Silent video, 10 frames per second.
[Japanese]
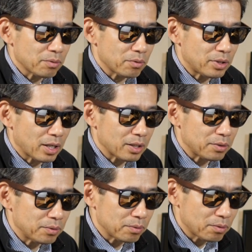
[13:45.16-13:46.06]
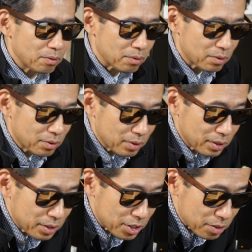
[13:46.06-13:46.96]
届いたかというと。
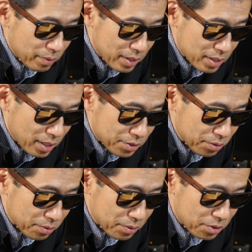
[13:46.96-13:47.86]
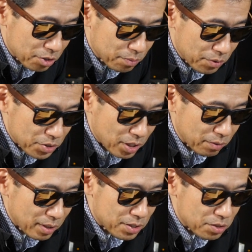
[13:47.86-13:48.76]
一番最初注文した
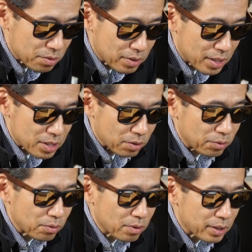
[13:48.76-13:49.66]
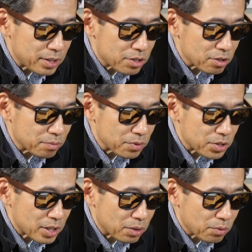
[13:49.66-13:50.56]
のが10月の4日に注文
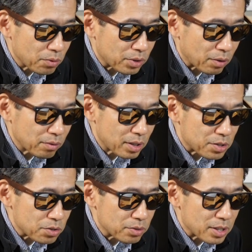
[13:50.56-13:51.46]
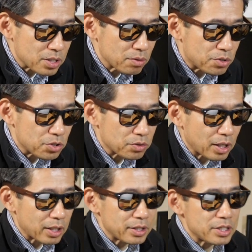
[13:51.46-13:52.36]
して届いたのが10月の
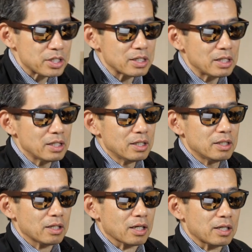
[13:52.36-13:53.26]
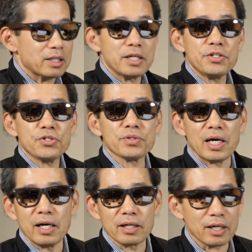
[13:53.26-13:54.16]
17日だから大体2週
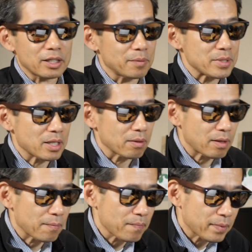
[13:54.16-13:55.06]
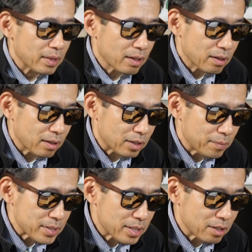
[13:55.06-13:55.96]
間かかってますけどね。かかって
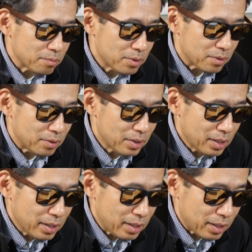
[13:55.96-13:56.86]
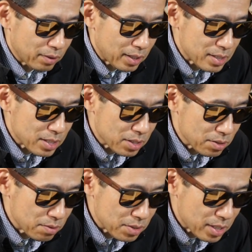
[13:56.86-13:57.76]
ますけども、発
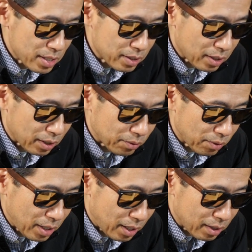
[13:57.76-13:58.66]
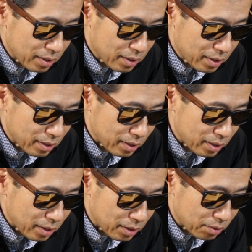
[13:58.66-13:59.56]
送されたのが
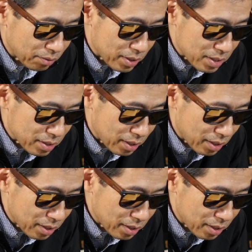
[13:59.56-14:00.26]
ですね、